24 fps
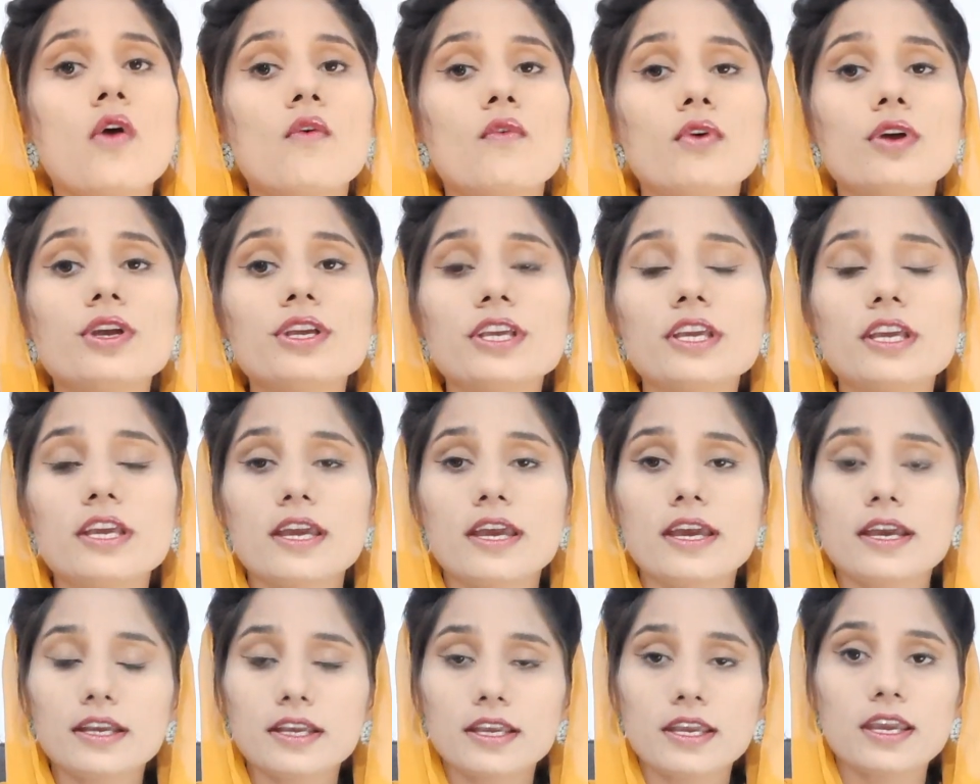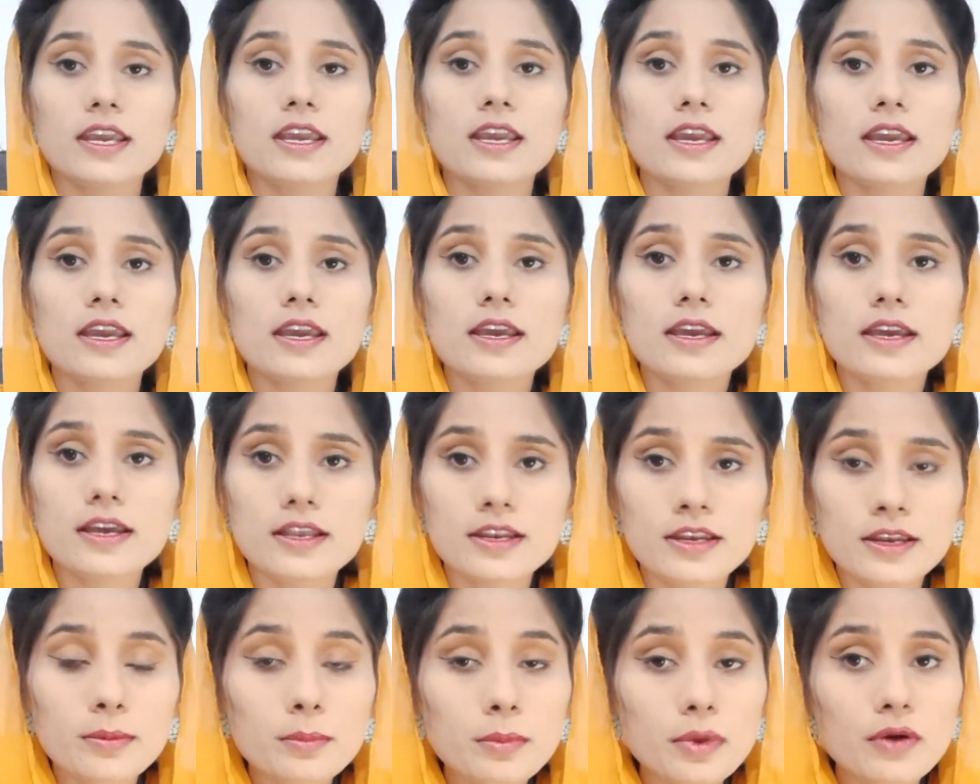वो ये है
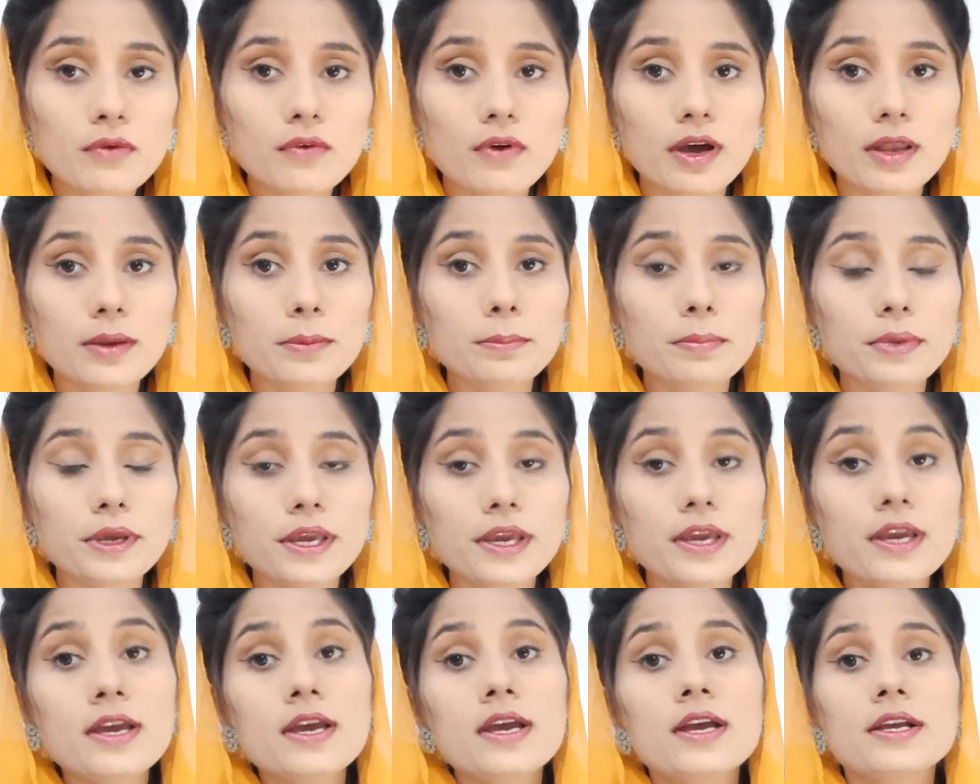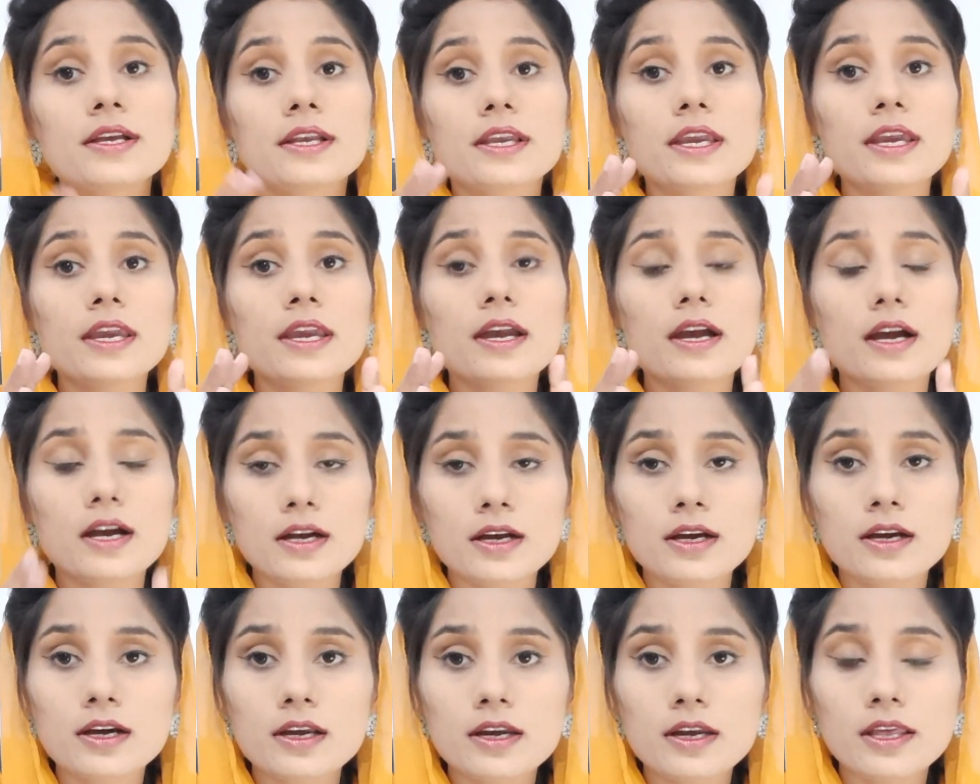कि नंबर वन पे कि
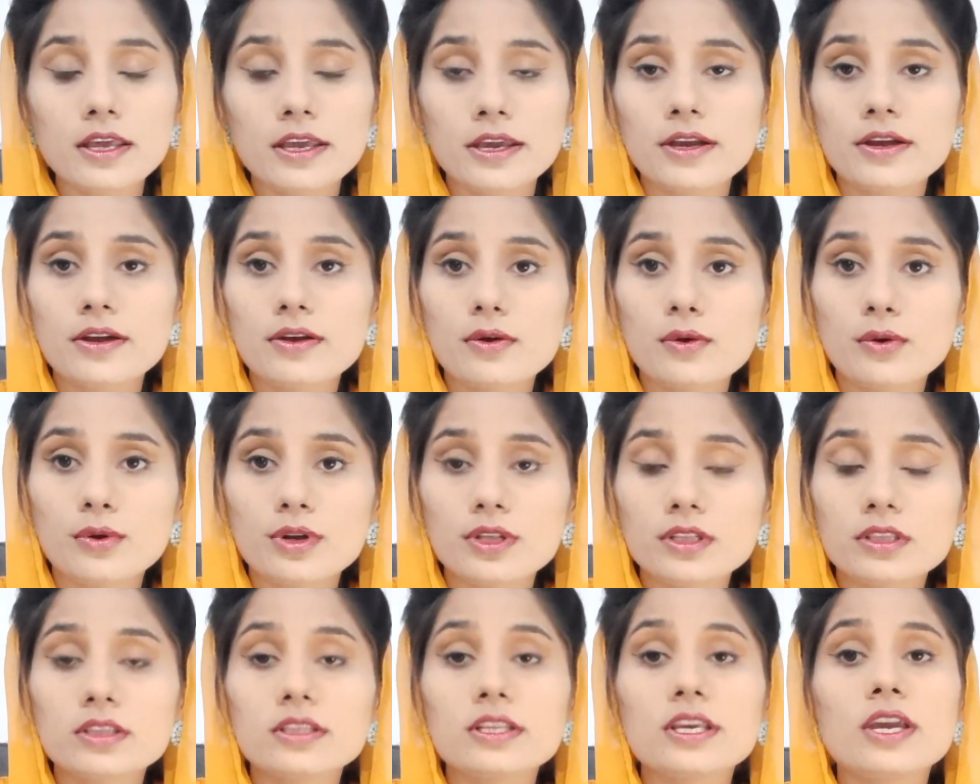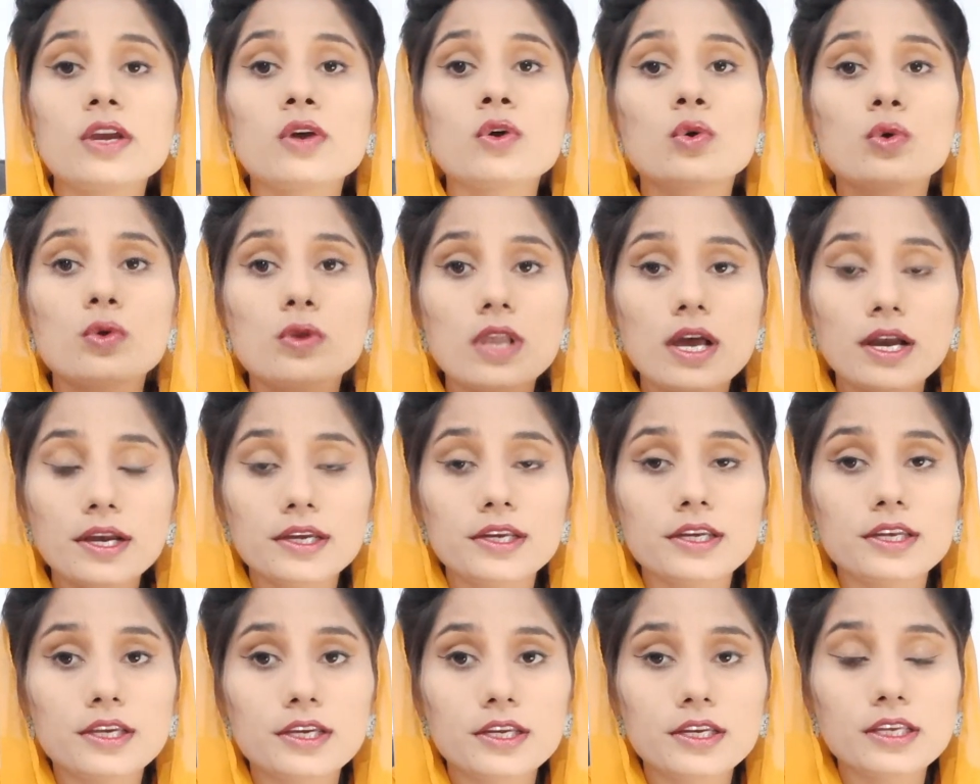अगर एक औरत ने हुला
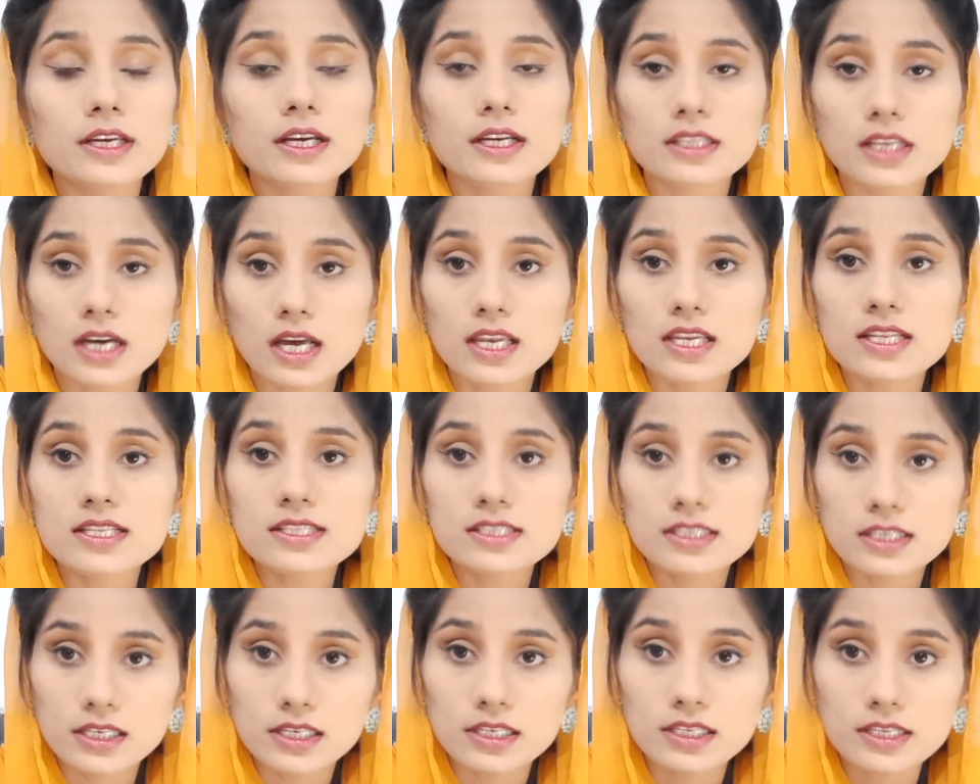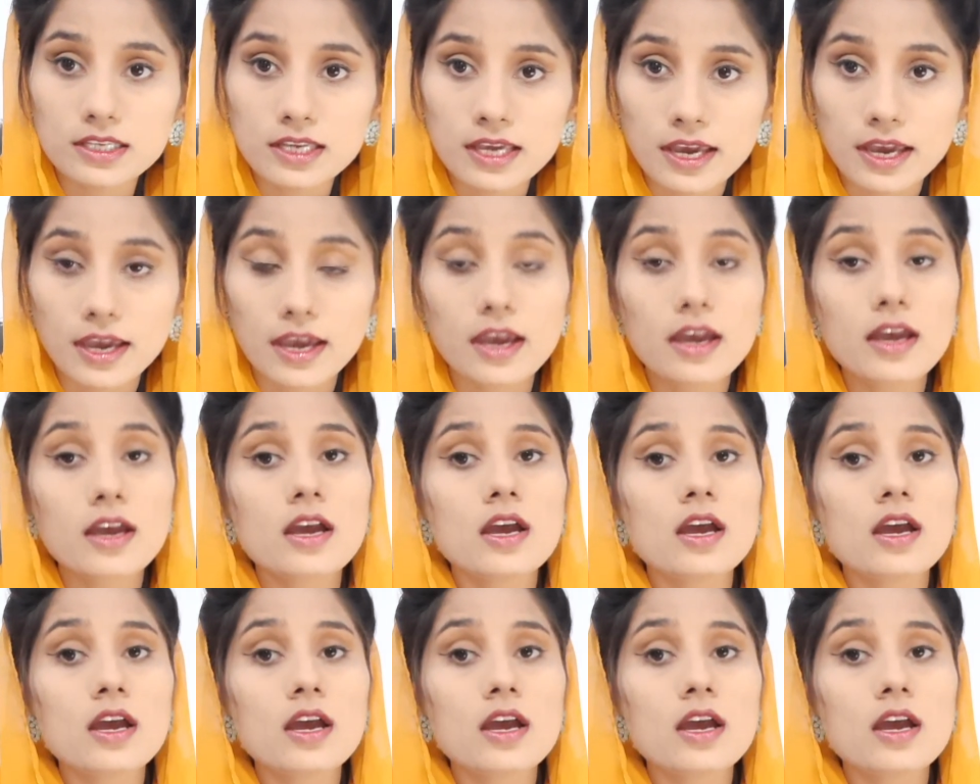की डिग्री अदालत से ली है